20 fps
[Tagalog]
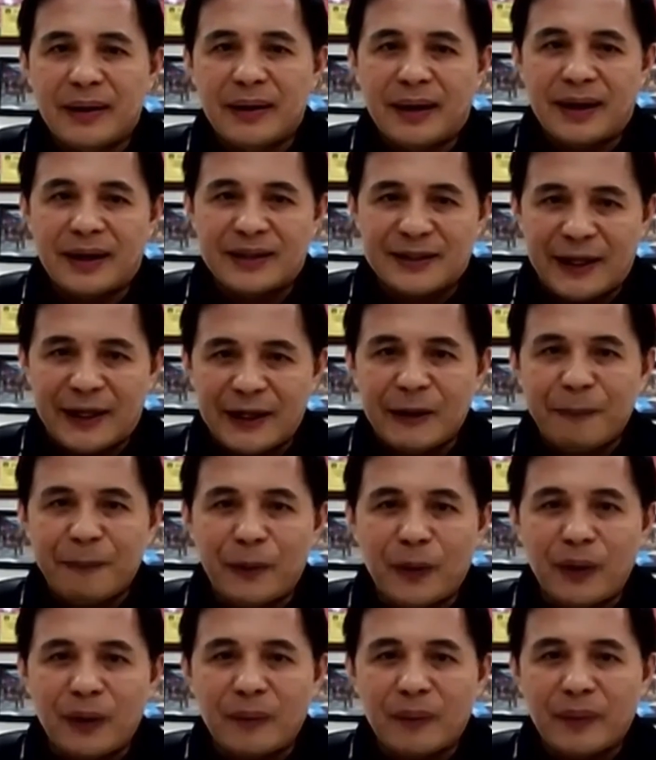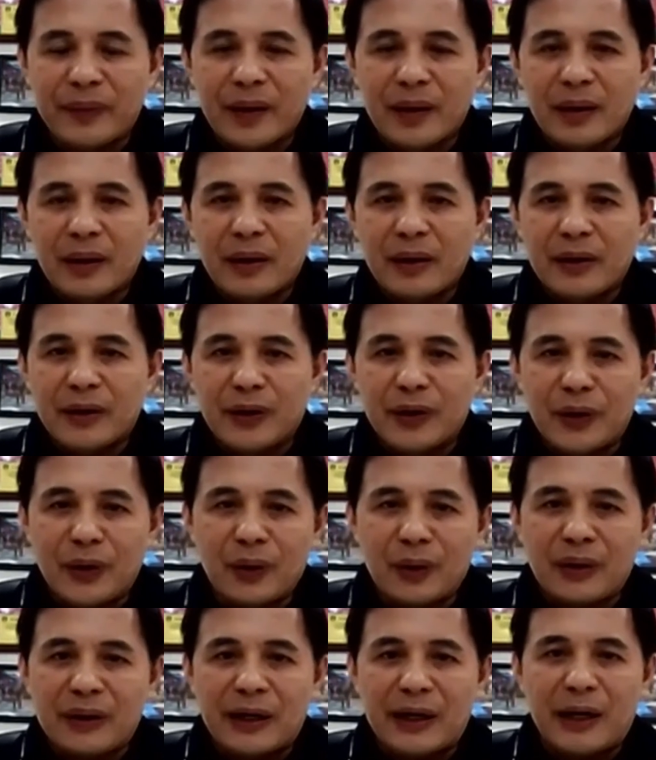At sana po
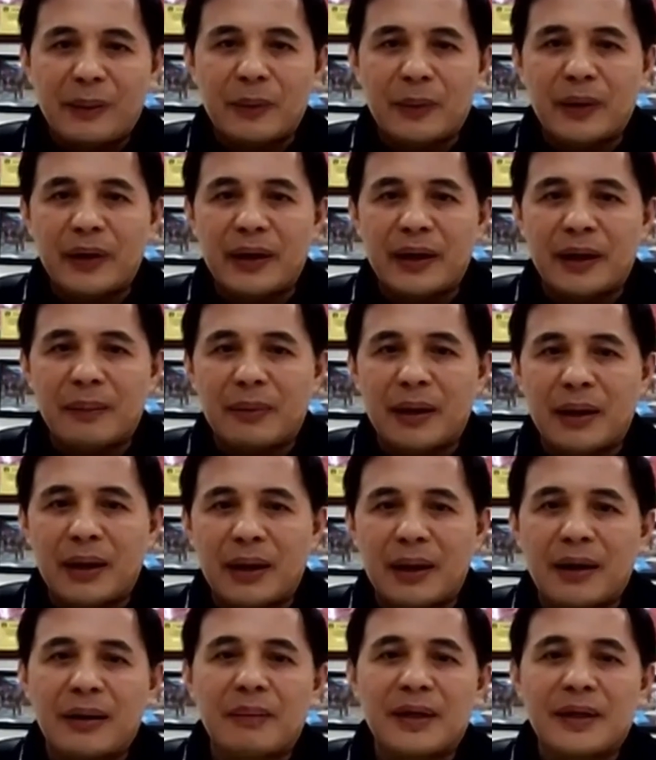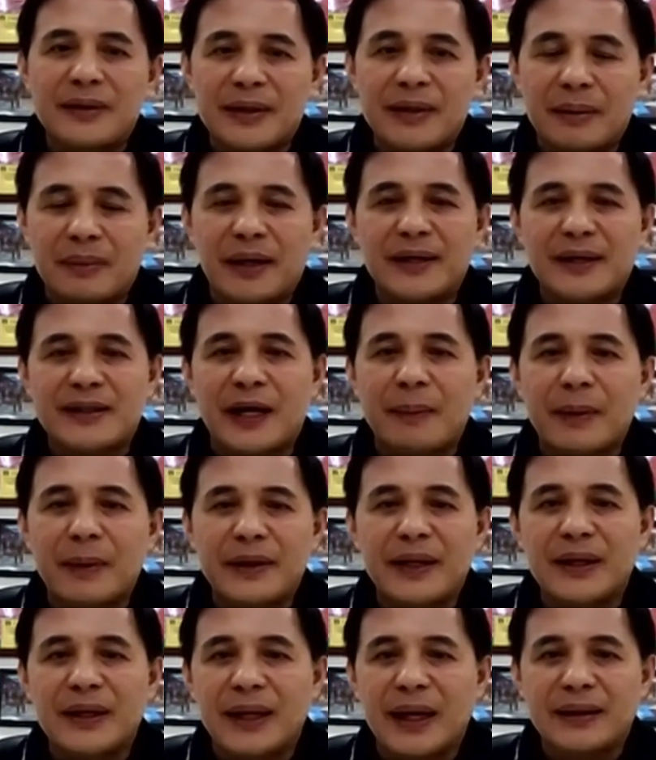yung clamor na ma- mas- maisama
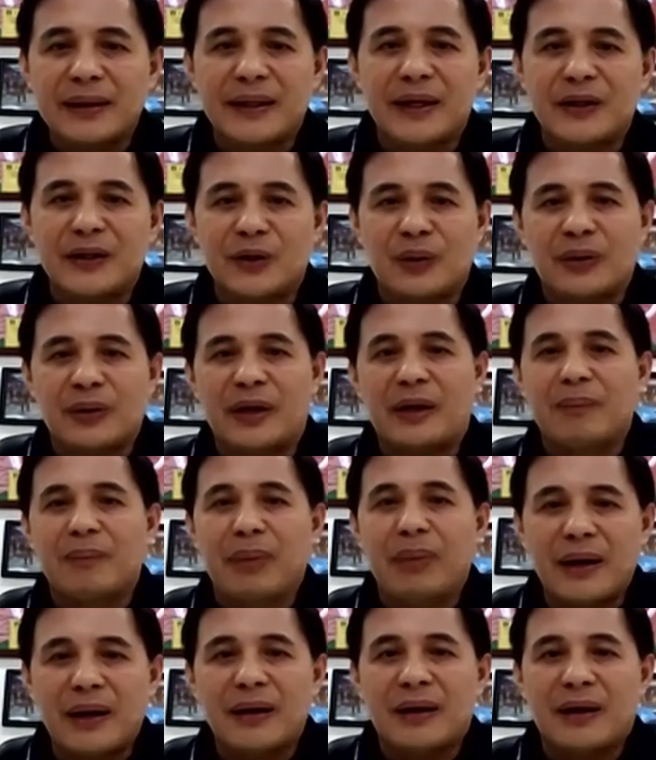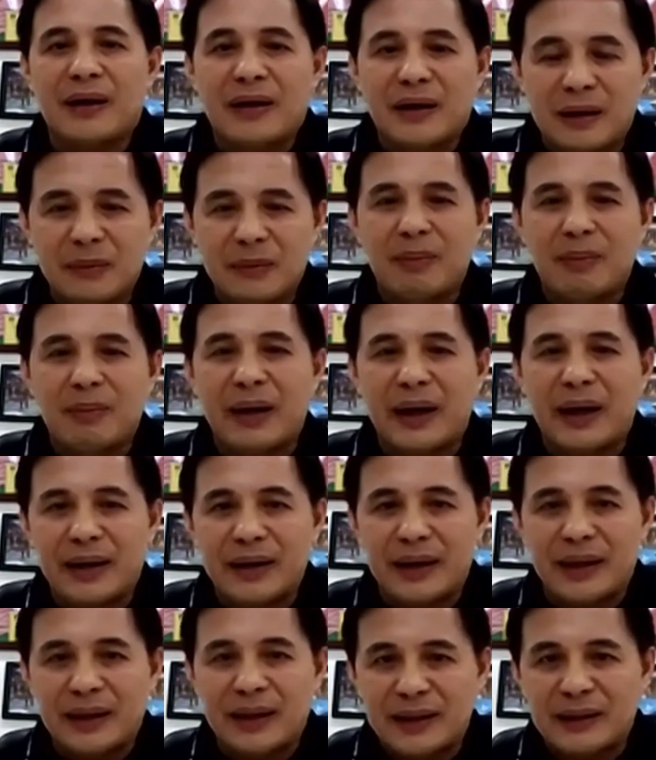din natin yung ibang
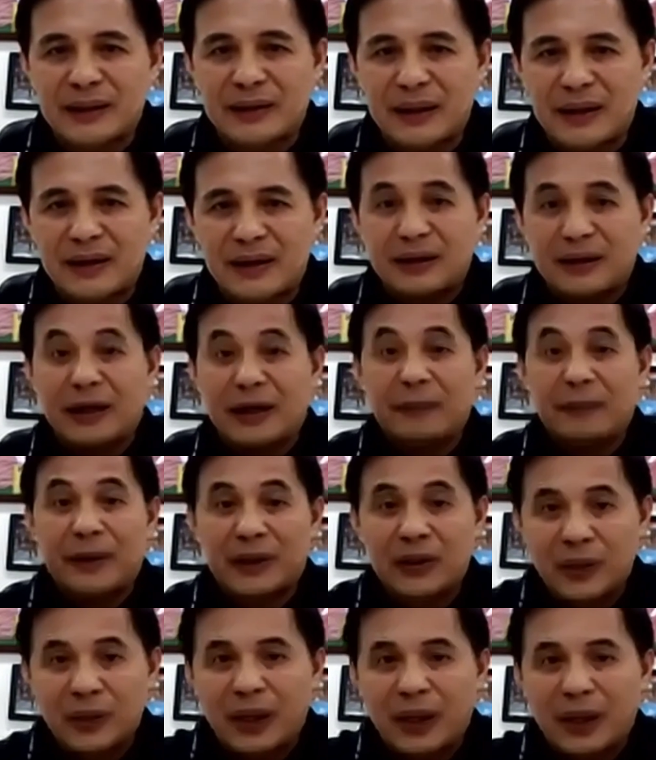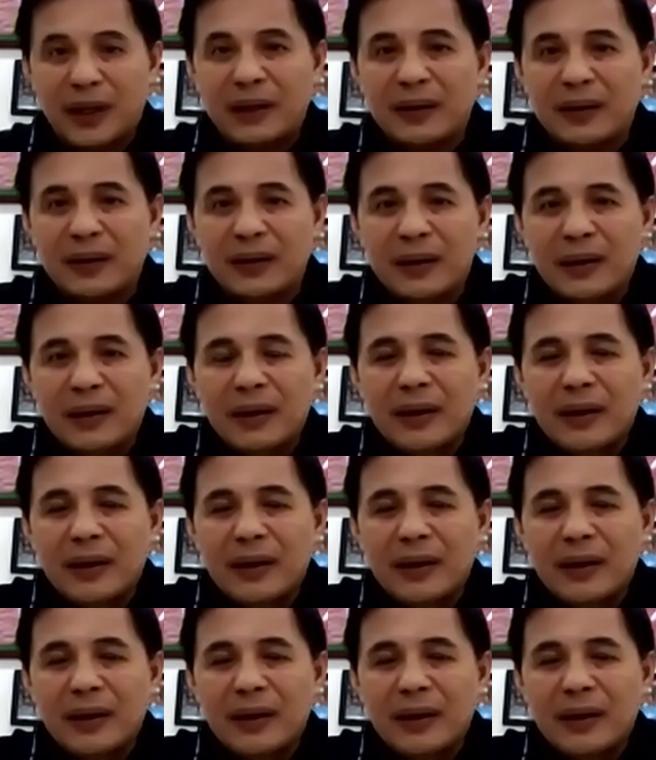kababayan natin na talagang naapektuhan